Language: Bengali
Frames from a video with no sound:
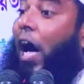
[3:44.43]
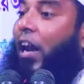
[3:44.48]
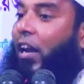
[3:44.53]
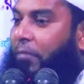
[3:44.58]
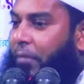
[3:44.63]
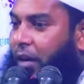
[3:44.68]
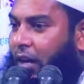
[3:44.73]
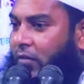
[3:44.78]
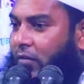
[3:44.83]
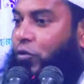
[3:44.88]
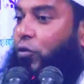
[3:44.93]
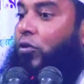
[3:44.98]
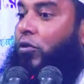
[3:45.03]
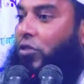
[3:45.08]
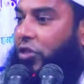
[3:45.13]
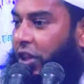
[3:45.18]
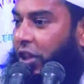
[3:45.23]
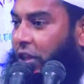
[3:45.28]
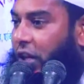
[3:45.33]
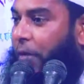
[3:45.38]
আলেমের
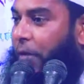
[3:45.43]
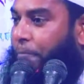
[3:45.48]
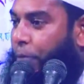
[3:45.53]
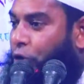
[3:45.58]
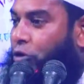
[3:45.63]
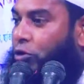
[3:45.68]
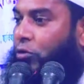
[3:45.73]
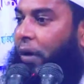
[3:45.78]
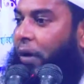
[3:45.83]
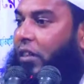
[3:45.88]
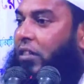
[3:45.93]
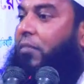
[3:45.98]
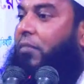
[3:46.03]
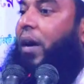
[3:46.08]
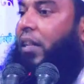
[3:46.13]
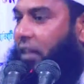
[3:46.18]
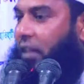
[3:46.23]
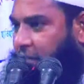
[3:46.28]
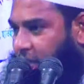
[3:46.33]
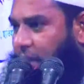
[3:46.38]
যুক্তিতে ফতুবাতে
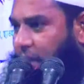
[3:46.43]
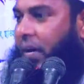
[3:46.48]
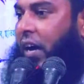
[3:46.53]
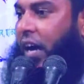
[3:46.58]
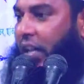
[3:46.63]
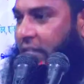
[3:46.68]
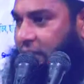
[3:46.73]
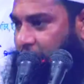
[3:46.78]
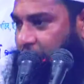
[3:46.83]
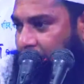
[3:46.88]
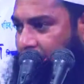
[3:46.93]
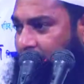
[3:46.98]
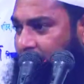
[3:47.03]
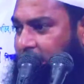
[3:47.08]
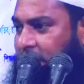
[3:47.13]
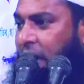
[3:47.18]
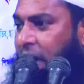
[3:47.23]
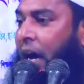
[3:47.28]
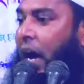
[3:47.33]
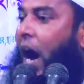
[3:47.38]
মাদ্রাসা ভাঙা
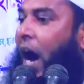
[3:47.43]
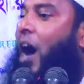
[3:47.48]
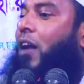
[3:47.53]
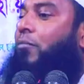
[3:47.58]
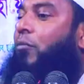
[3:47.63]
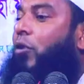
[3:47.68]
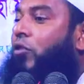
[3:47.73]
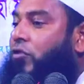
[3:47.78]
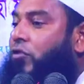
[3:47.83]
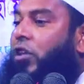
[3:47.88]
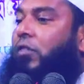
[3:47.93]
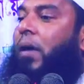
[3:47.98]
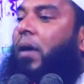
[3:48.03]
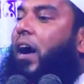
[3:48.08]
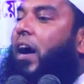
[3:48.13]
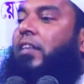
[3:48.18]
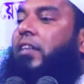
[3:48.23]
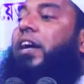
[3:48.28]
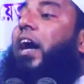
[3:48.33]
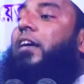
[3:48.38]
জায়েজ আর মসজিদ
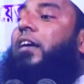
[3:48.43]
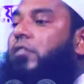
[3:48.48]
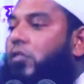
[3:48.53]
ভাঙা জায়েজ